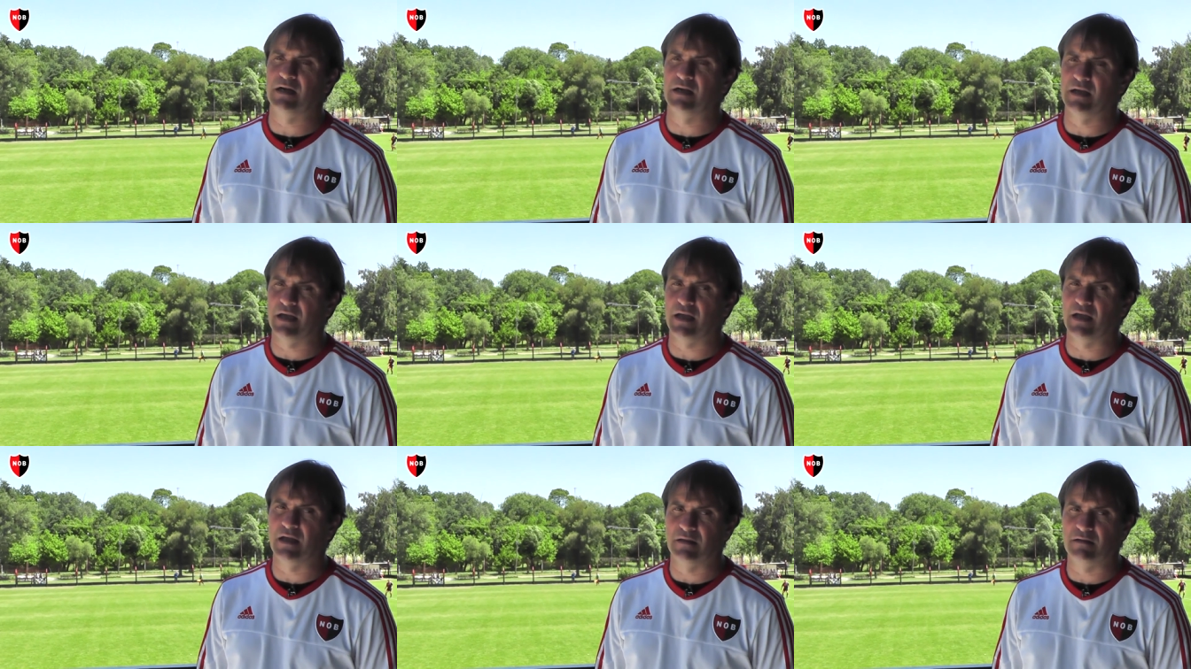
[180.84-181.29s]

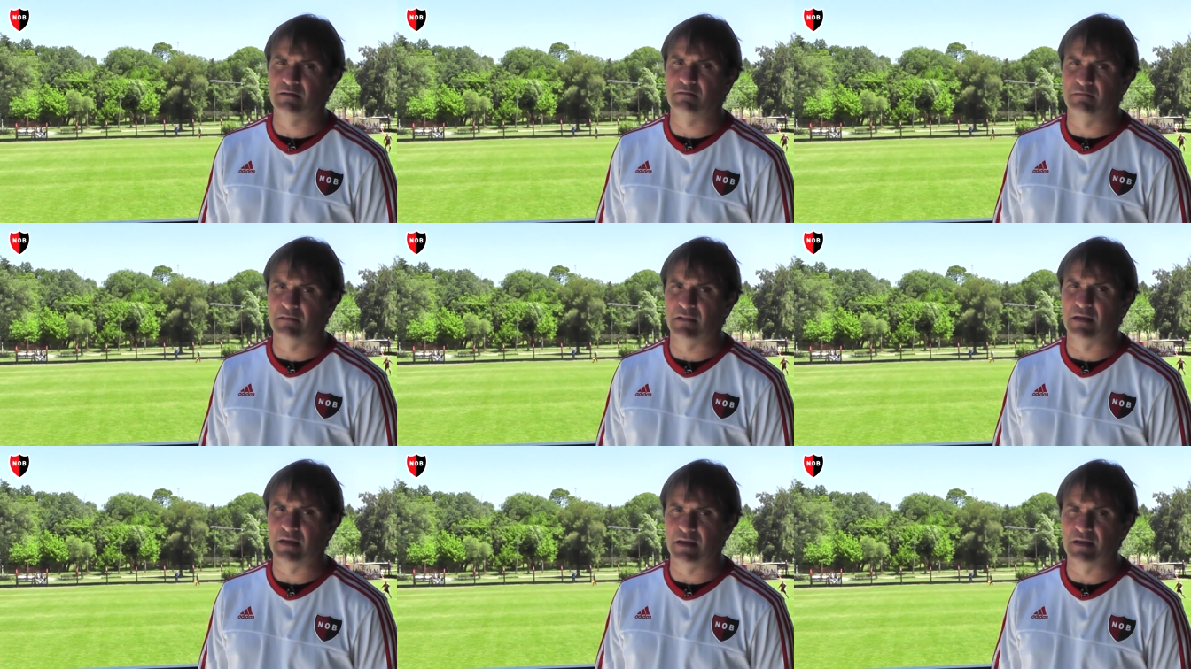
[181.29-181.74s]
eh,
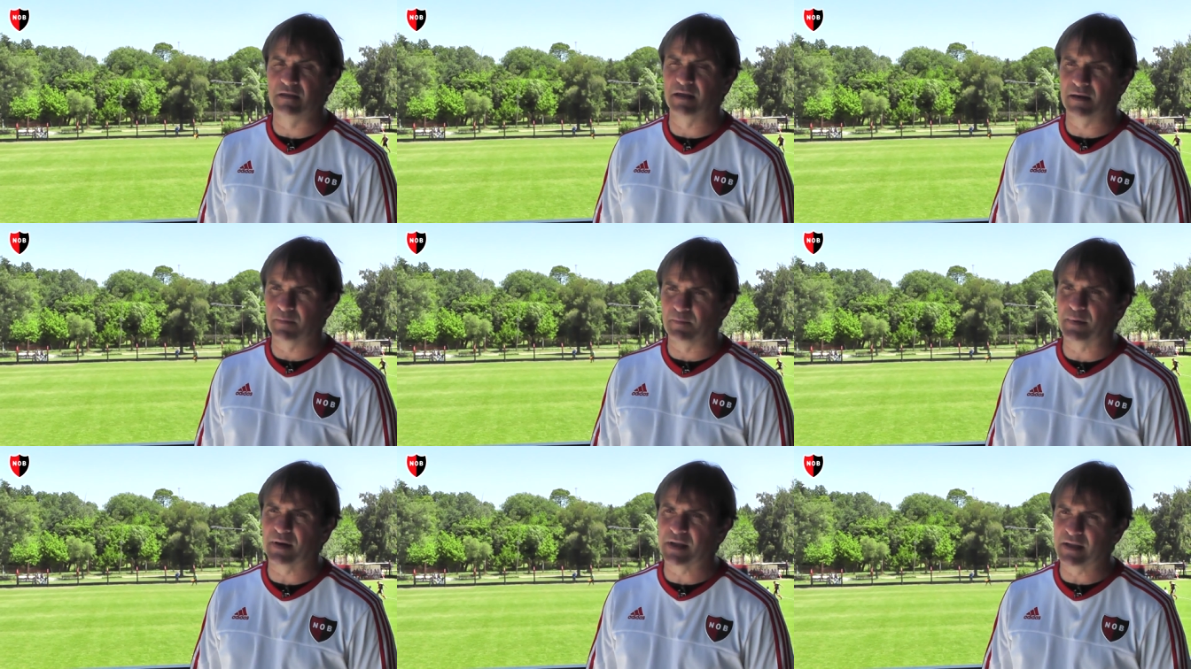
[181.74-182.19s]

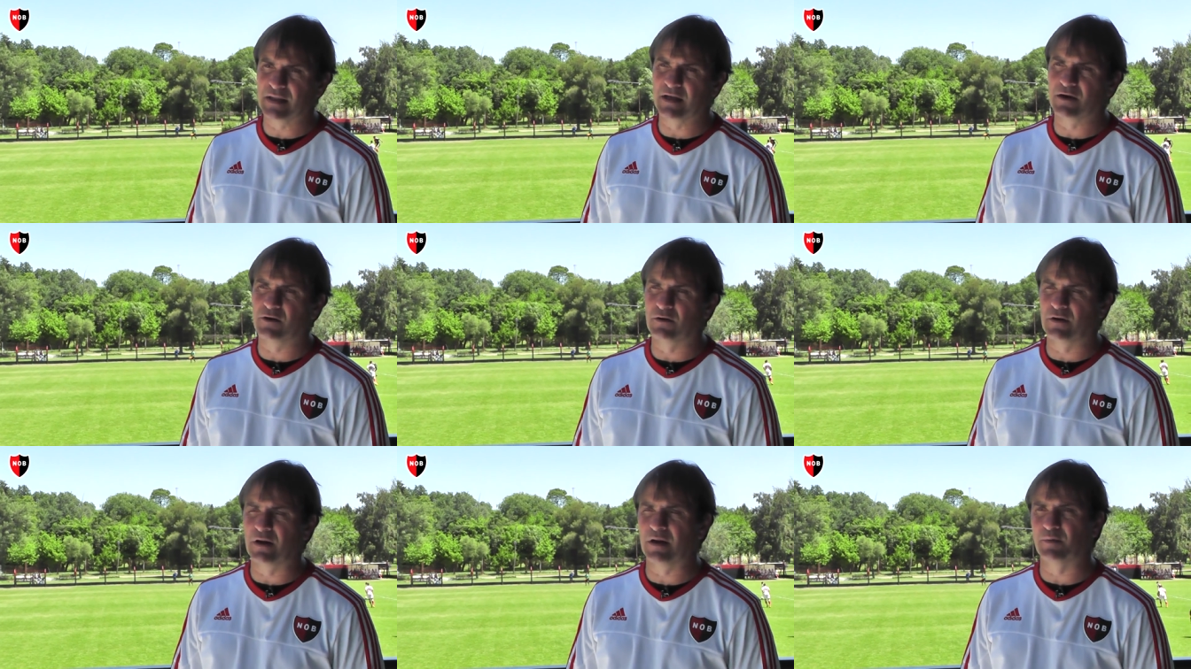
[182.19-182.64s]
interpreta
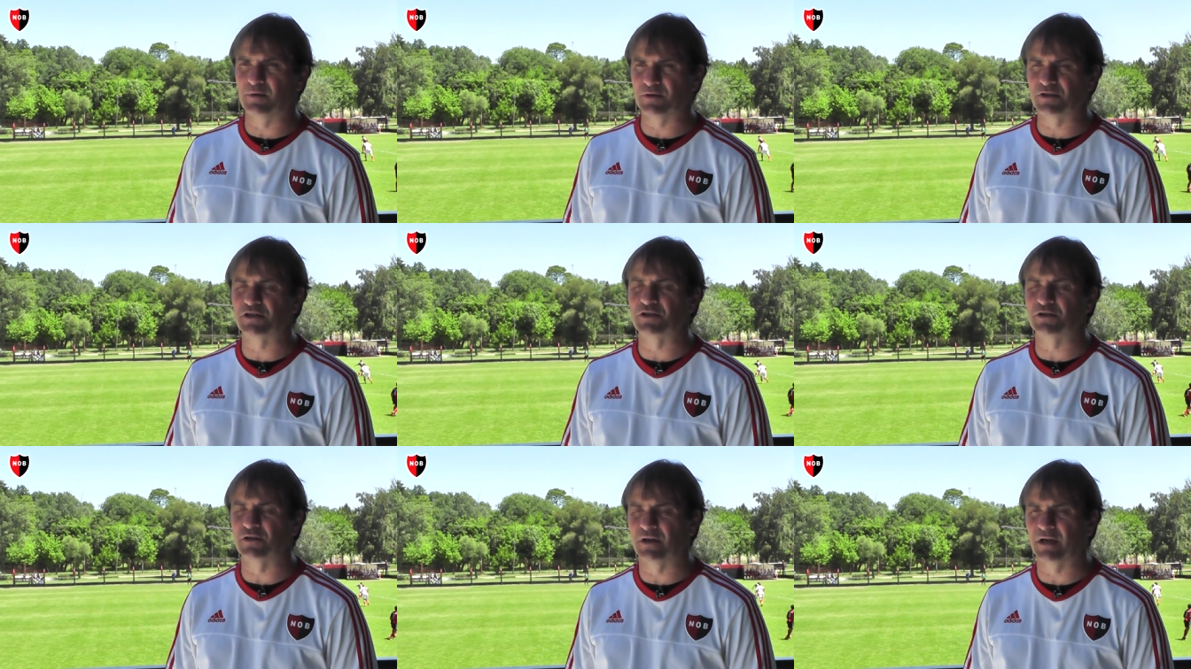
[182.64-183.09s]
en la
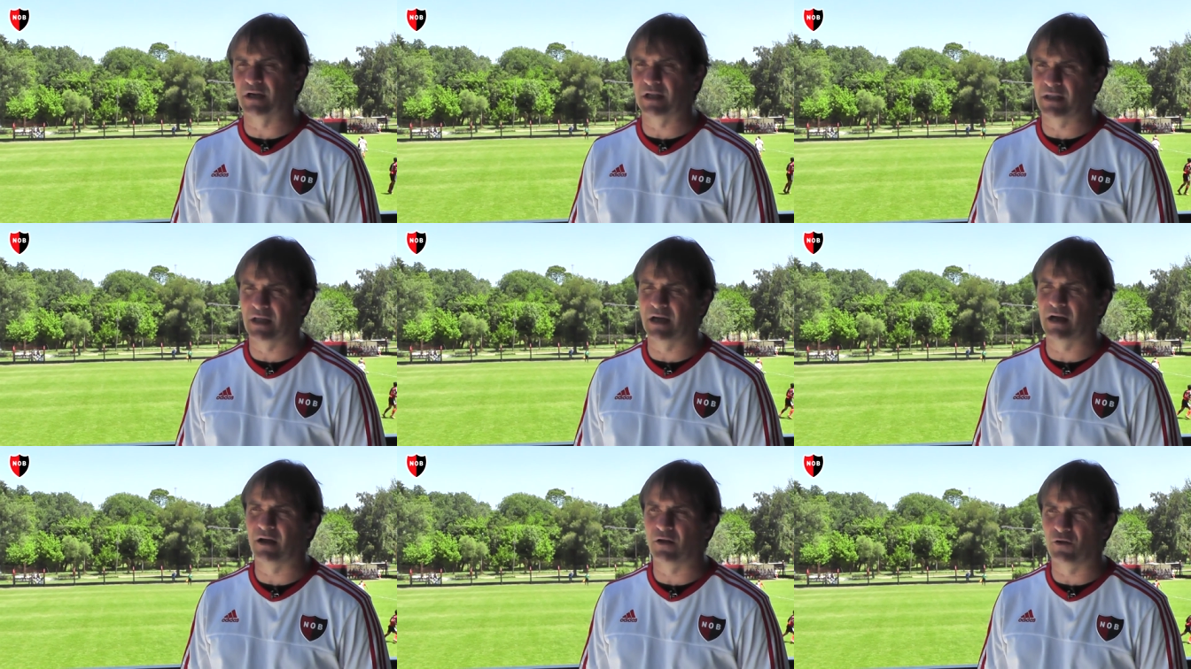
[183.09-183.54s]
posición en que
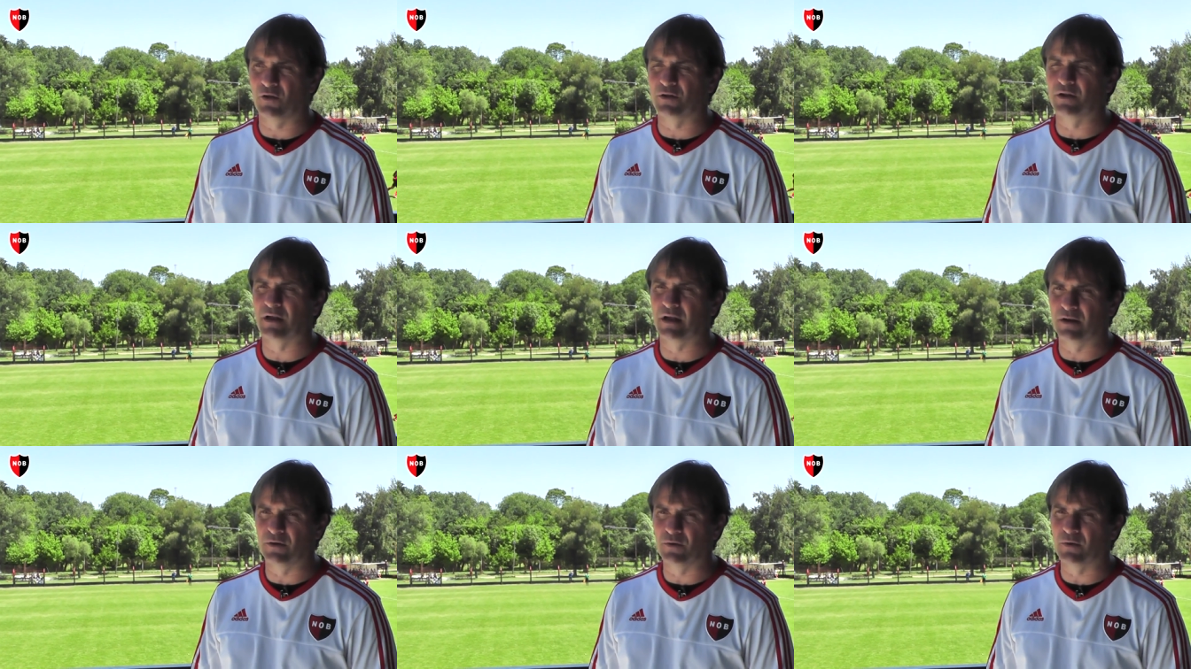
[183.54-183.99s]
está,
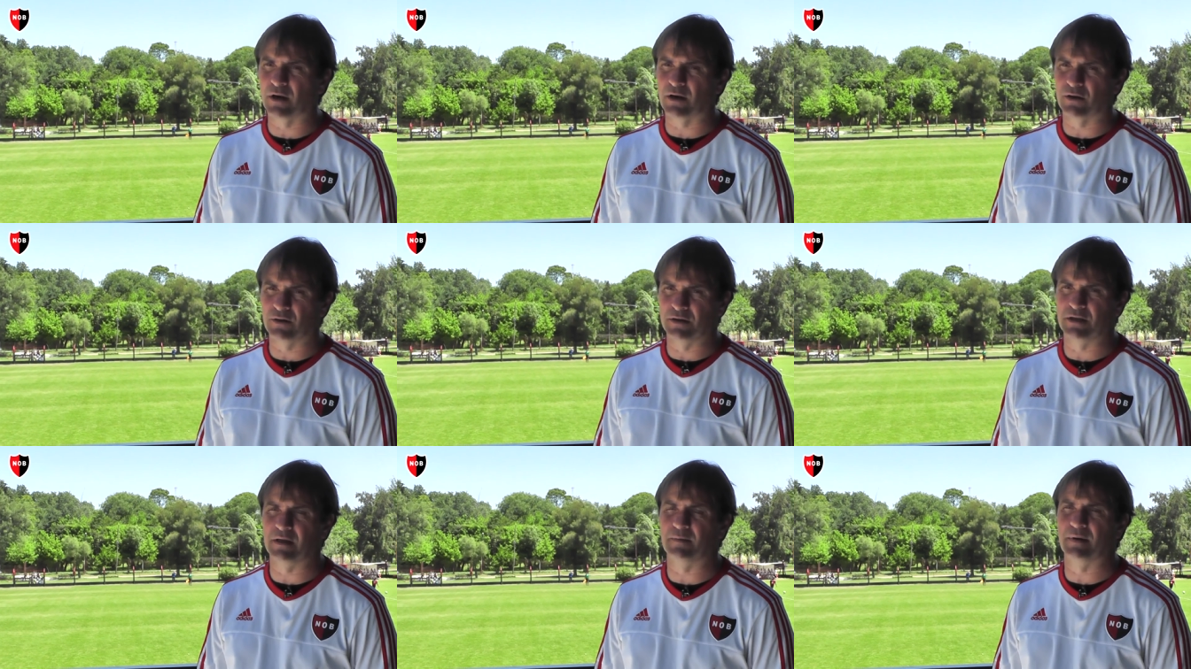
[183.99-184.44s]
en el lugar
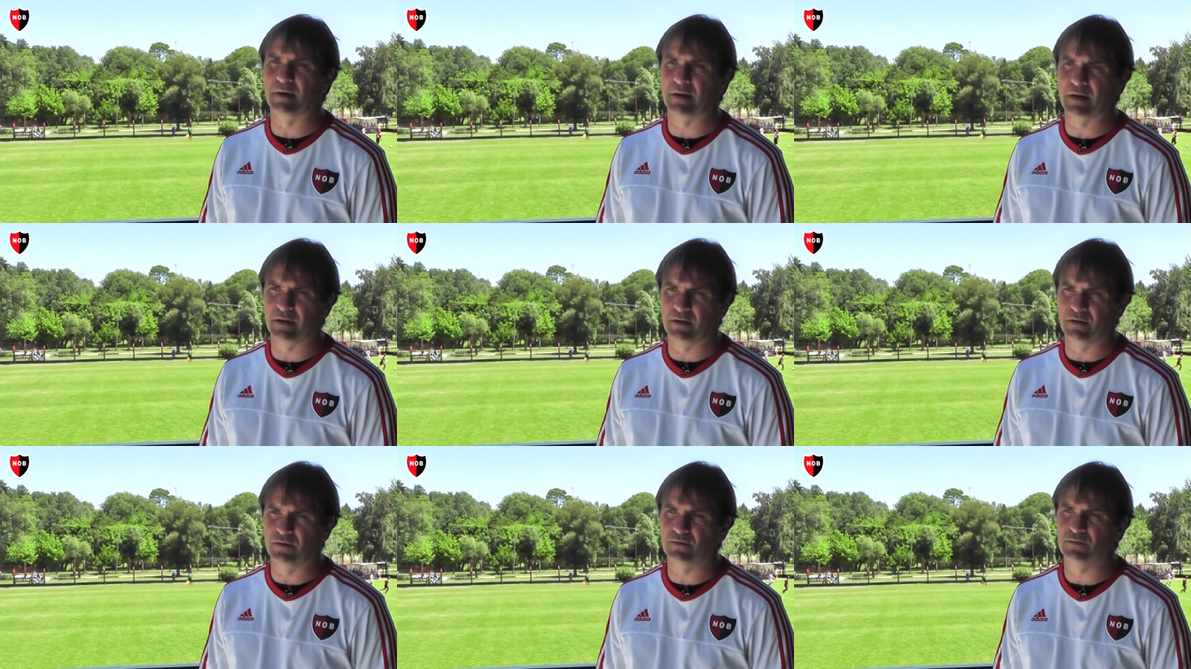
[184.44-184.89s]
donde está
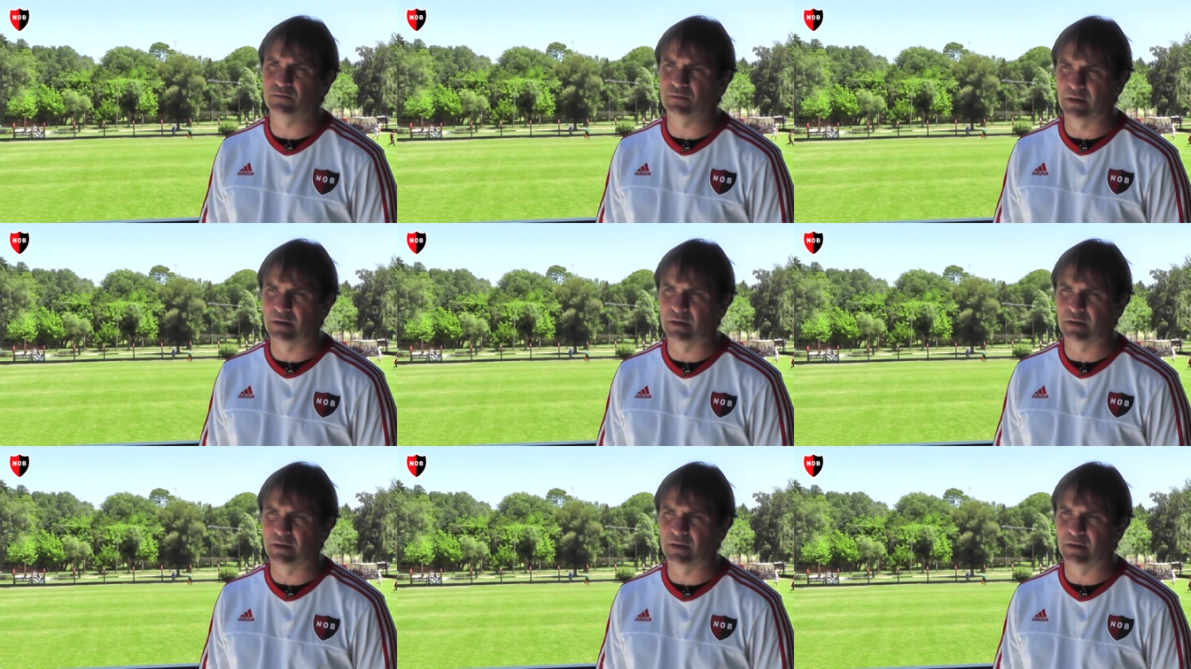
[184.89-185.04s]
parado.